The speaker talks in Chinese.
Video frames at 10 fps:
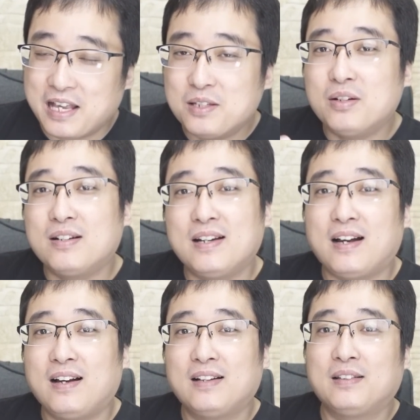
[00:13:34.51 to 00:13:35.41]
也就是这
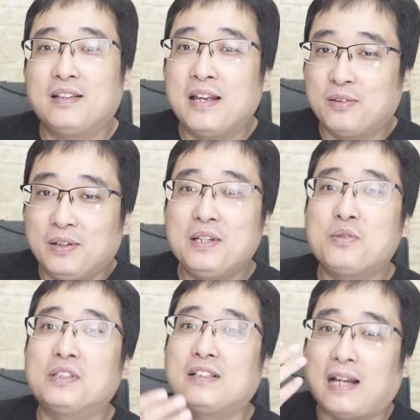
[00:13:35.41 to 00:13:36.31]
样。所以
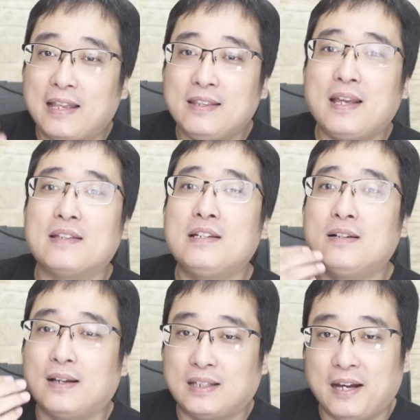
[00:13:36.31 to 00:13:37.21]
说呢，台积电其
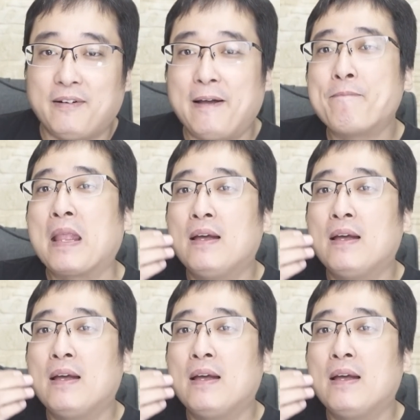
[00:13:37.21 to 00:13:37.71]
实在台湾。